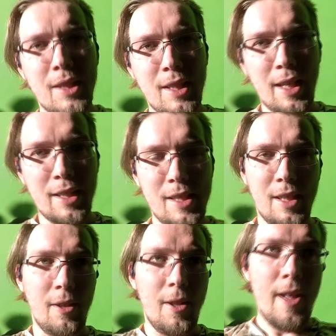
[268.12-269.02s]

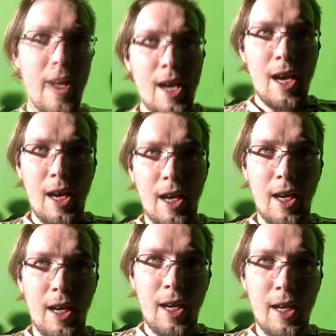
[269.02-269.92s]
Тактикал.
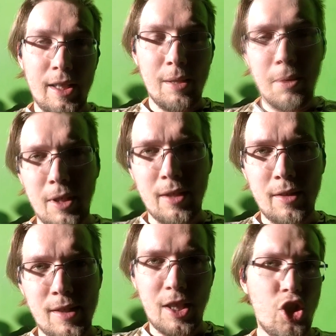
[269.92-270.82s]
А, типа,
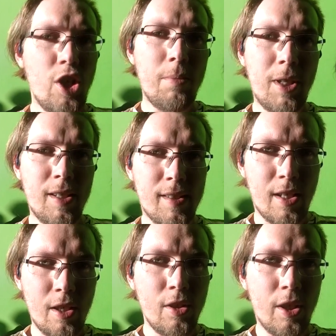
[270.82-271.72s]
зачем я
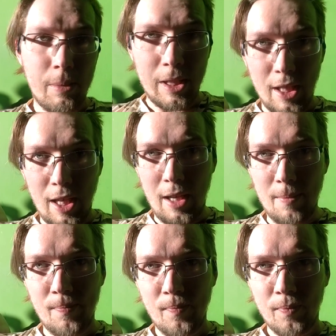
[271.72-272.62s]
скрыл
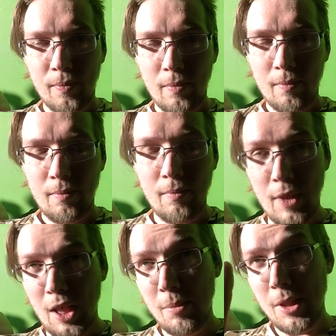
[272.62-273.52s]
комментарии?
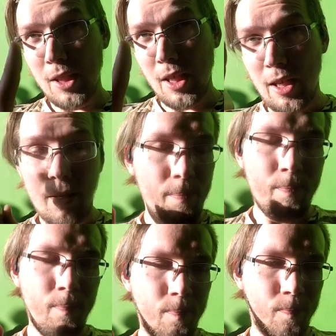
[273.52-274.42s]
Не комментарий.
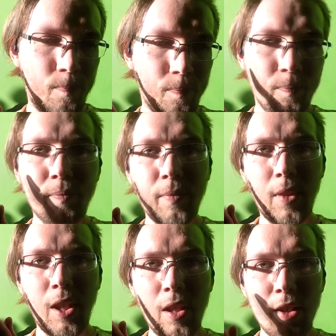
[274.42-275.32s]

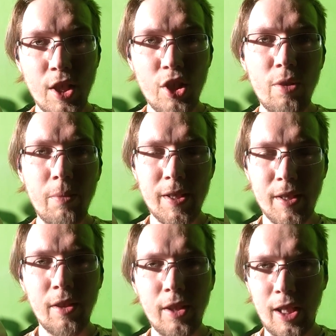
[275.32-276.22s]
Зачем я
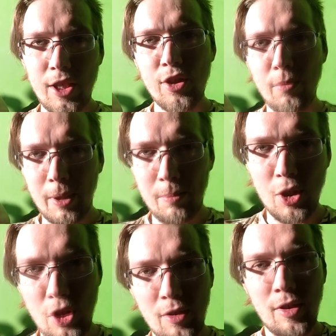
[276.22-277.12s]
скрыл количество
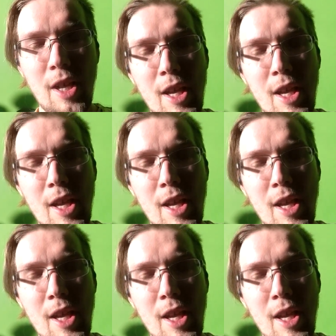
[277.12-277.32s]
подписчиков?